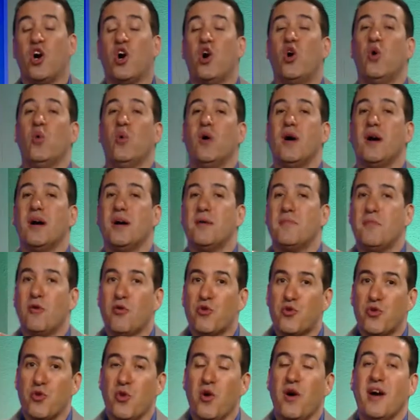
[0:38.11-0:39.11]
هو
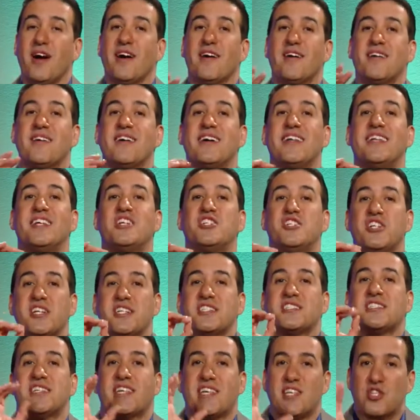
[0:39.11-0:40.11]
موضوع لي
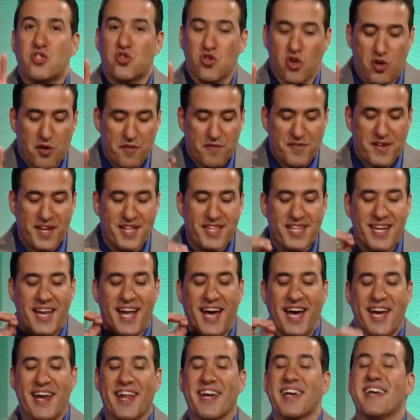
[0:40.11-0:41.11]
جيست كي سوف يعني
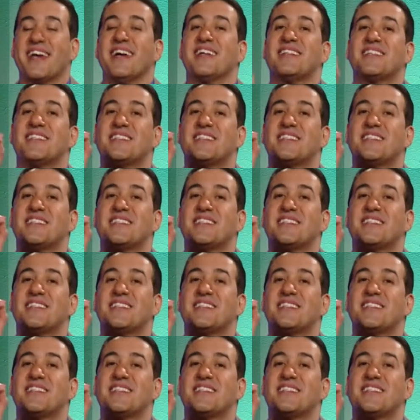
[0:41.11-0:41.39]
الحركات